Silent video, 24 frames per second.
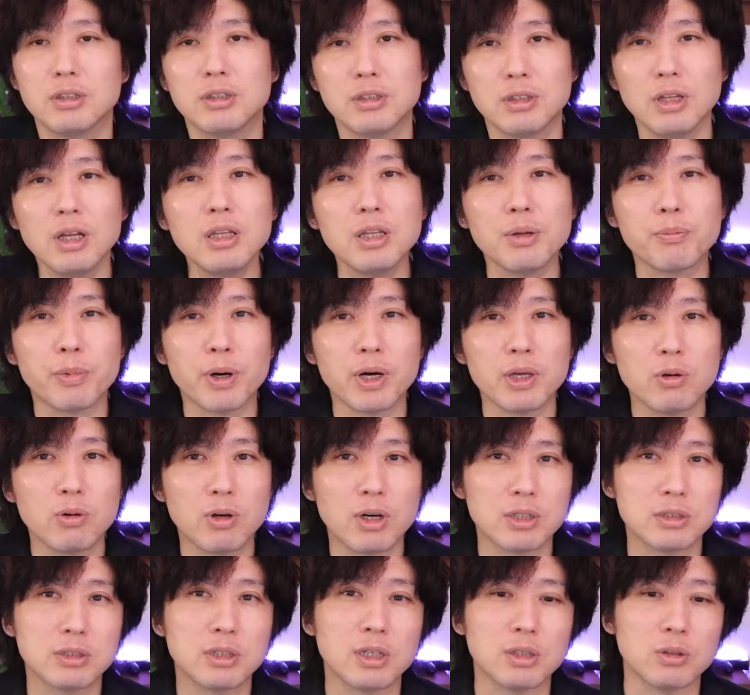なんで
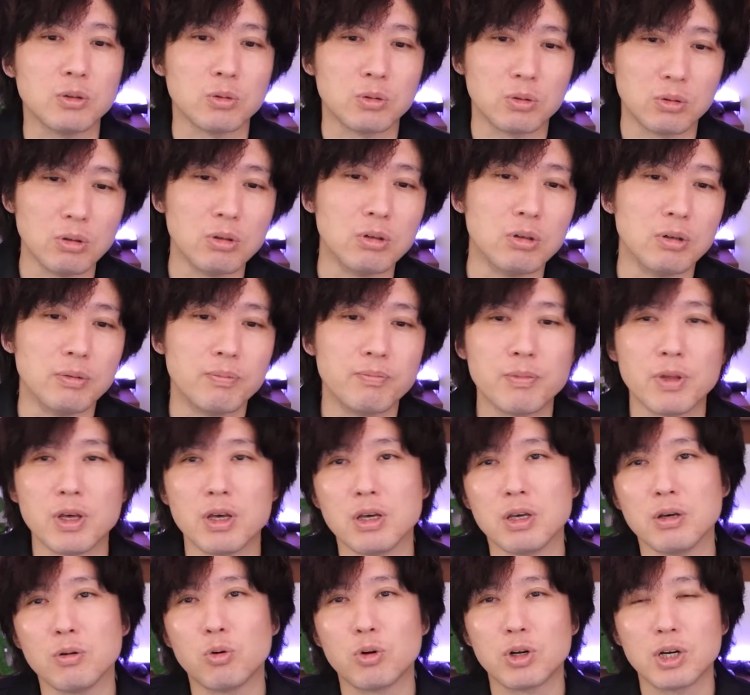バイオハザードと、
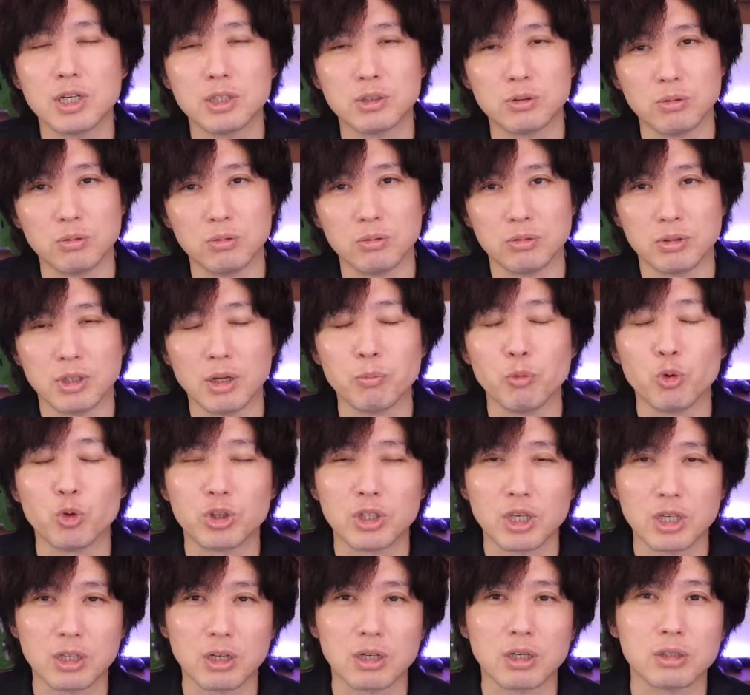えー、ホライゾンを持っ
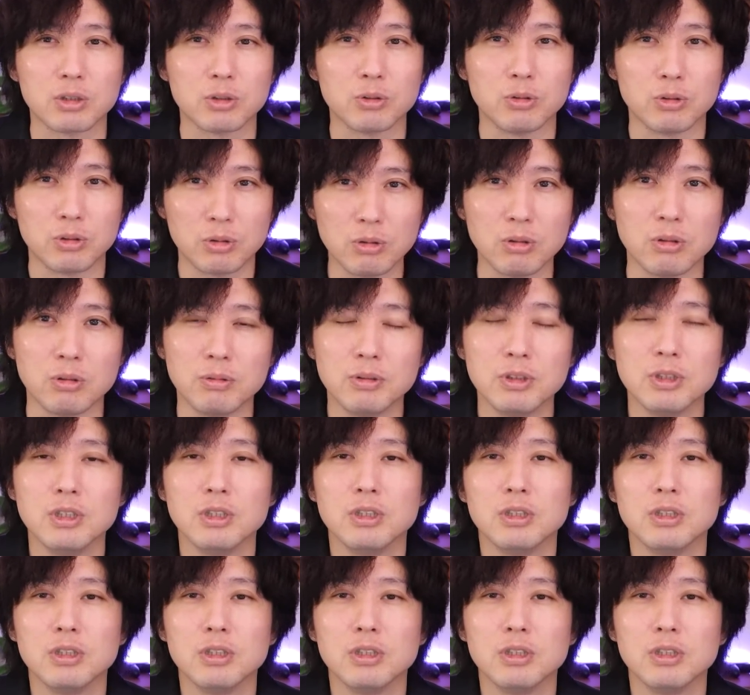てきたかというと、